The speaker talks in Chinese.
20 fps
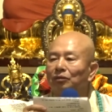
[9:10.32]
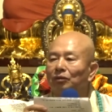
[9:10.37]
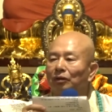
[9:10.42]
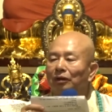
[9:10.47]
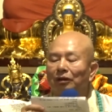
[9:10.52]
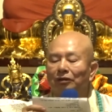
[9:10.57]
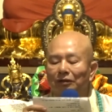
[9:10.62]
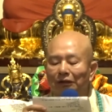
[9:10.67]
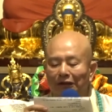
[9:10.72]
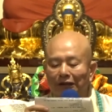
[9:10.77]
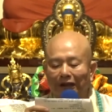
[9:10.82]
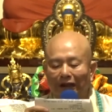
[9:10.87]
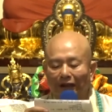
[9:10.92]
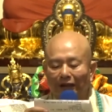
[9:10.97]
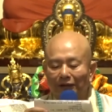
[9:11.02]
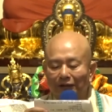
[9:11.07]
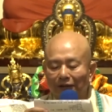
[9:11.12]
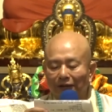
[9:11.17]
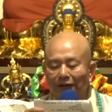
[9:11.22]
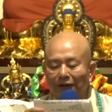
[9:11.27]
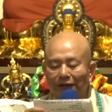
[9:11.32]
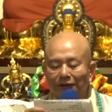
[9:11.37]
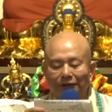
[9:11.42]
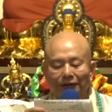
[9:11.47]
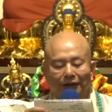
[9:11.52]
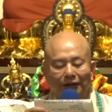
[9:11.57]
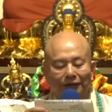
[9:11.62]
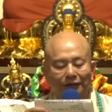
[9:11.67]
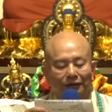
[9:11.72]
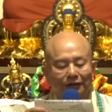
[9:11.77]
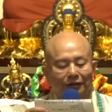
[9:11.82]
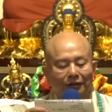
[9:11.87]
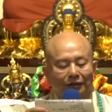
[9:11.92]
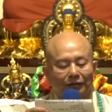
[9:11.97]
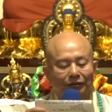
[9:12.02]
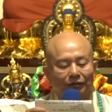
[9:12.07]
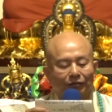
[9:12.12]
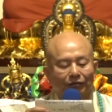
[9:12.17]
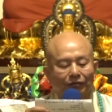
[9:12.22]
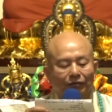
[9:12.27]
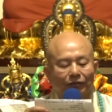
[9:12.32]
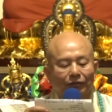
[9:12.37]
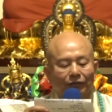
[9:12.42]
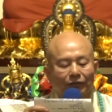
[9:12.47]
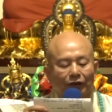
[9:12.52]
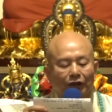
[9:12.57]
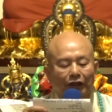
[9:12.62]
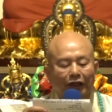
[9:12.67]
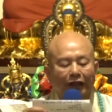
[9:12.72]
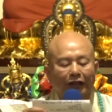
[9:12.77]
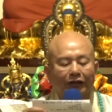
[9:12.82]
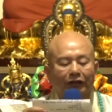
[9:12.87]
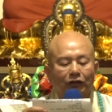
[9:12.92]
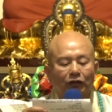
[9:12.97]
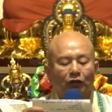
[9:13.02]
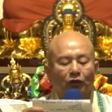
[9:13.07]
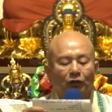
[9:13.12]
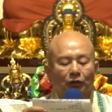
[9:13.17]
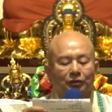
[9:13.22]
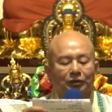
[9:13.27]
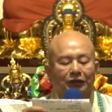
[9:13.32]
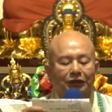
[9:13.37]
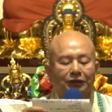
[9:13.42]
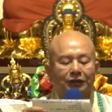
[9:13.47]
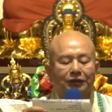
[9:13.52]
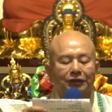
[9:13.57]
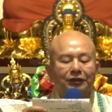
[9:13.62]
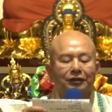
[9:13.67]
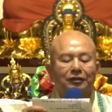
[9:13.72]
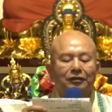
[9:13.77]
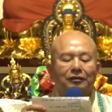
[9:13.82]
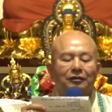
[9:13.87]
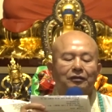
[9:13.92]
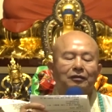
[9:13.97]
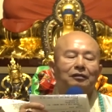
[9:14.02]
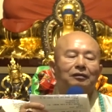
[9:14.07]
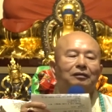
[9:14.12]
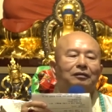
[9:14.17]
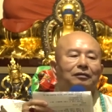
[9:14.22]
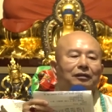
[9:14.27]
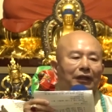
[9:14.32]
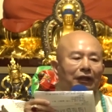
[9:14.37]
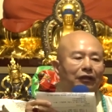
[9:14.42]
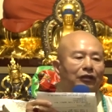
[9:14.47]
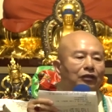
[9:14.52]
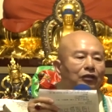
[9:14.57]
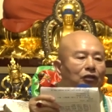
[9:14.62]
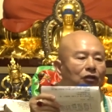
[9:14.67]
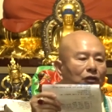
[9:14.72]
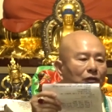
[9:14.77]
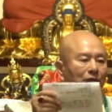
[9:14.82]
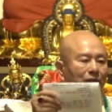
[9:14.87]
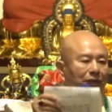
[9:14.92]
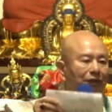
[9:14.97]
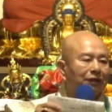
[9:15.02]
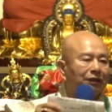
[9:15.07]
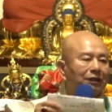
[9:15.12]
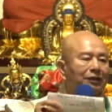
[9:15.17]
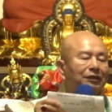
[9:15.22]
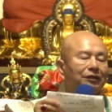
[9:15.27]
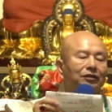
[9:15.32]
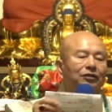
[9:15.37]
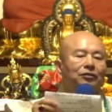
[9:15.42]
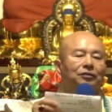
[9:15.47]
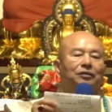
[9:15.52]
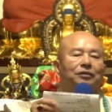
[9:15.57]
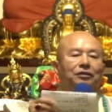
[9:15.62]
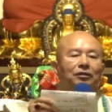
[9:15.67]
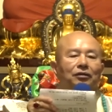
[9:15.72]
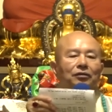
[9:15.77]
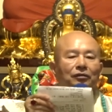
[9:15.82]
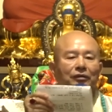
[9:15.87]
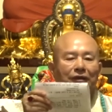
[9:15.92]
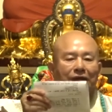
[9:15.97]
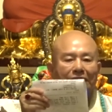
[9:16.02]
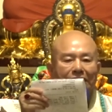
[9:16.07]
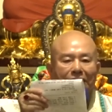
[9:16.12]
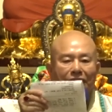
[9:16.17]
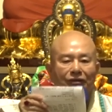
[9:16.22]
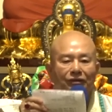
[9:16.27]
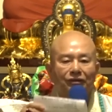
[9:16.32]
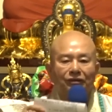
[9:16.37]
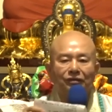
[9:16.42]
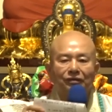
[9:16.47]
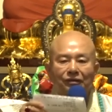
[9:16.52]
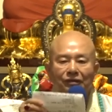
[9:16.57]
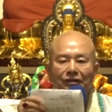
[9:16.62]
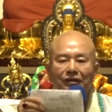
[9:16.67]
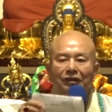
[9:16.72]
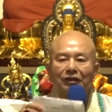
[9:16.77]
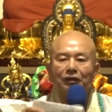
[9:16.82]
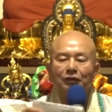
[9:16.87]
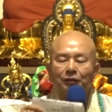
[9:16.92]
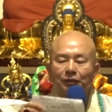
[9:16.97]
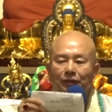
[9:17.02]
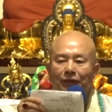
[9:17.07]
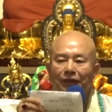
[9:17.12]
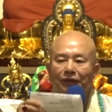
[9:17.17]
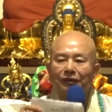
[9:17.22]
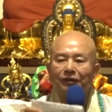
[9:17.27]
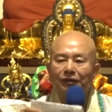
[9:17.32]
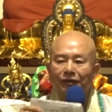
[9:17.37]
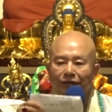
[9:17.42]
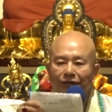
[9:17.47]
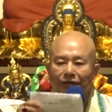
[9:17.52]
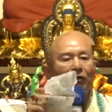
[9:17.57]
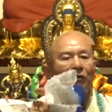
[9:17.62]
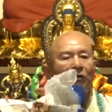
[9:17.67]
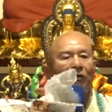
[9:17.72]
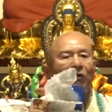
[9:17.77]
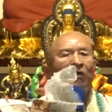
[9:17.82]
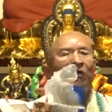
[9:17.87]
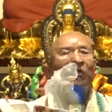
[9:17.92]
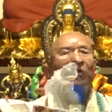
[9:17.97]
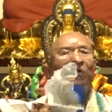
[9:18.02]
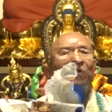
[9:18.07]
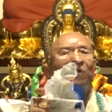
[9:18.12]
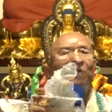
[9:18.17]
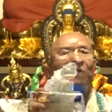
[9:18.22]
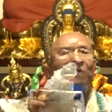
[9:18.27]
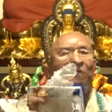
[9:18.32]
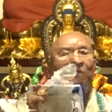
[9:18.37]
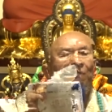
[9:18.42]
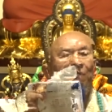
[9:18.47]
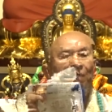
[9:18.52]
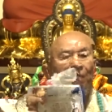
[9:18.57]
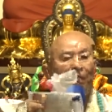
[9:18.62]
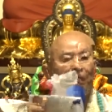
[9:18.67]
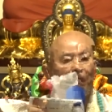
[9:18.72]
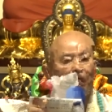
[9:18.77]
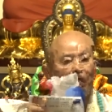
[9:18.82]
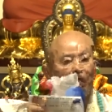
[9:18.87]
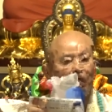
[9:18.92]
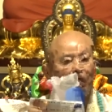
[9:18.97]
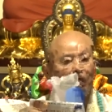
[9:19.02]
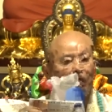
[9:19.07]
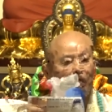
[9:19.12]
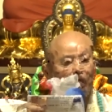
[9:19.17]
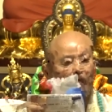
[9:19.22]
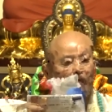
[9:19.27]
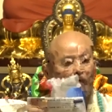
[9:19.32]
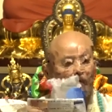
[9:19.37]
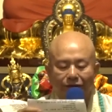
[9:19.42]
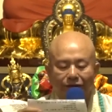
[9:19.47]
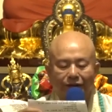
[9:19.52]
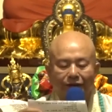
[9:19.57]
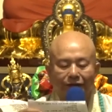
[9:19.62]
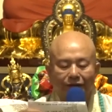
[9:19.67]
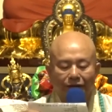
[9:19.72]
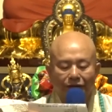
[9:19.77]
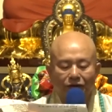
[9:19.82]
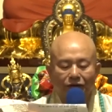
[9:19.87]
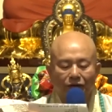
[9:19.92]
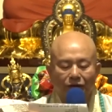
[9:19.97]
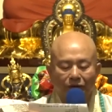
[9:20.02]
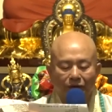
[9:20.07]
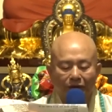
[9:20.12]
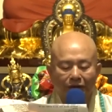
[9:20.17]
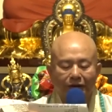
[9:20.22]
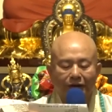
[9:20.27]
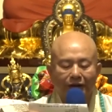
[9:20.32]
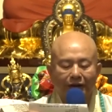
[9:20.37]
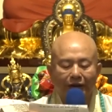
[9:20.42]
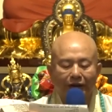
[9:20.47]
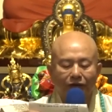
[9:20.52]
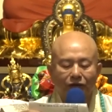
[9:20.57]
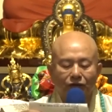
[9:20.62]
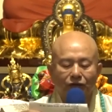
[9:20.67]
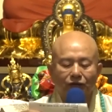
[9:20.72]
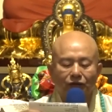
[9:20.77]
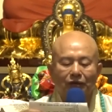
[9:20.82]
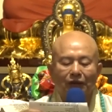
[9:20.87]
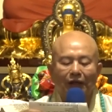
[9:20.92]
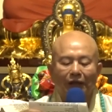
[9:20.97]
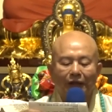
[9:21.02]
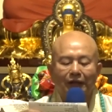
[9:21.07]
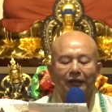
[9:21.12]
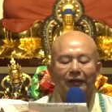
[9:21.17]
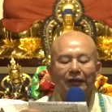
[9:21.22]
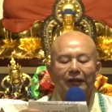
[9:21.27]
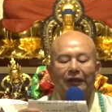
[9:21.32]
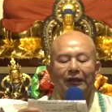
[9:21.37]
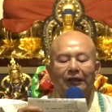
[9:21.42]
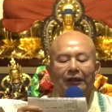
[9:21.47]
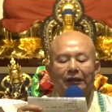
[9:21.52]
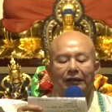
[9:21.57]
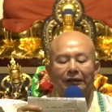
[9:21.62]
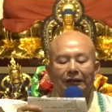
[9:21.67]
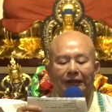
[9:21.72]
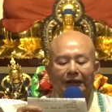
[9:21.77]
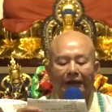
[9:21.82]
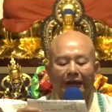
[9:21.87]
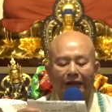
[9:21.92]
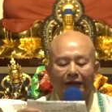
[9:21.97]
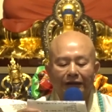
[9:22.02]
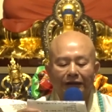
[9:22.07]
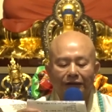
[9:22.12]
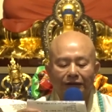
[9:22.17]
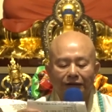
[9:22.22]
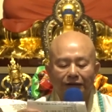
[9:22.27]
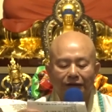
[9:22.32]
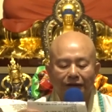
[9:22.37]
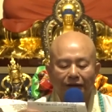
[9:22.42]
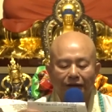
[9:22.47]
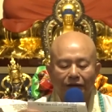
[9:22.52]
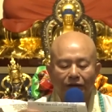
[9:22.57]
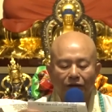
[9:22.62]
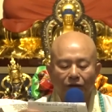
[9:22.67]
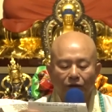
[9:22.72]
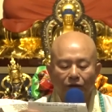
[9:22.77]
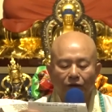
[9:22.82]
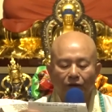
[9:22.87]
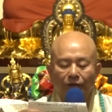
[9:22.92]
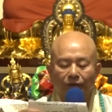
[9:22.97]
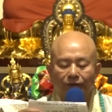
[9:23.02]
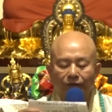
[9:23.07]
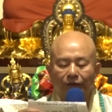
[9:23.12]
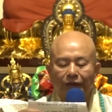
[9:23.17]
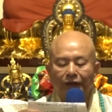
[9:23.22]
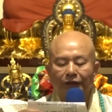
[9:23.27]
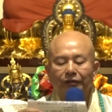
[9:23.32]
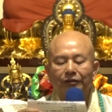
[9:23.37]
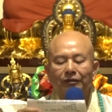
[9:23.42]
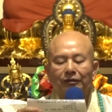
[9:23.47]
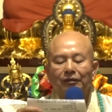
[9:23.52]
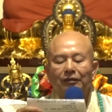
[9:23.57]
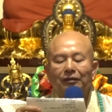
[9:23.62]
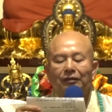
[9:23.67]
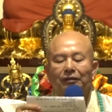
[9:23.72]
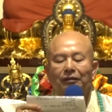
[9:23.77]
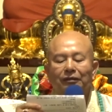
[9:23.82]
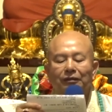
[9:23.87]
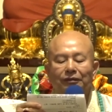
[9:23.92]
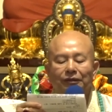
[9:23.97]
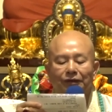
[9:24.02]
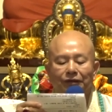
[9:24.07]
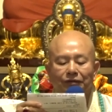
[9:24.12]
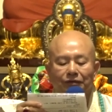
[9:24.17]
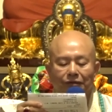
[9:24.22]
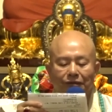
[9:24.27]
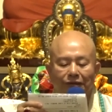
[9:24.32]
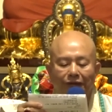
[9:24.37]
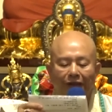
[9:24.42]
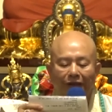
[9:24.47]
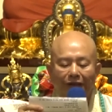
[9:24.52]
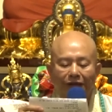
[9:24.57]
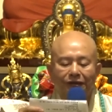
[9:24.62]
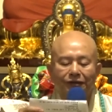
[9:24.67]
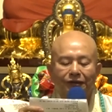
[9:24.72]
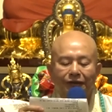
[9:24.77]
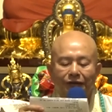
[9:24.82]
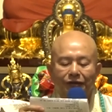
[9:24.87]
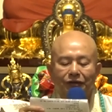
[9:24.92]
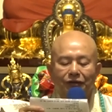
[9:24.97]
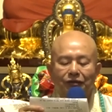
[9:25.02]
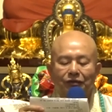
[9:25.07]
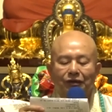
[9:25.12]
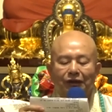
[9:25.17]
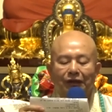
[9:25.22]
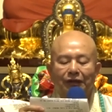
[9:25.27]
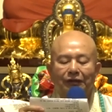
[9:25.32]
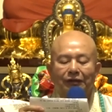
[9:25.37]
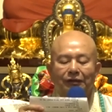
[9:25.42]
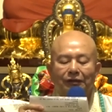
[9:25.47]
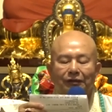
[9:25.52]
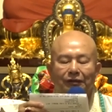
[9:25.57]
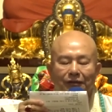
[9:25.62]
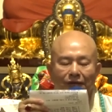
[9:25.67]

都要离开你很远的，内有霹雳，内有霹雳，就是说你自己本身呢，就可以产生一种力量出来。雷神稳明，其实雷神就在，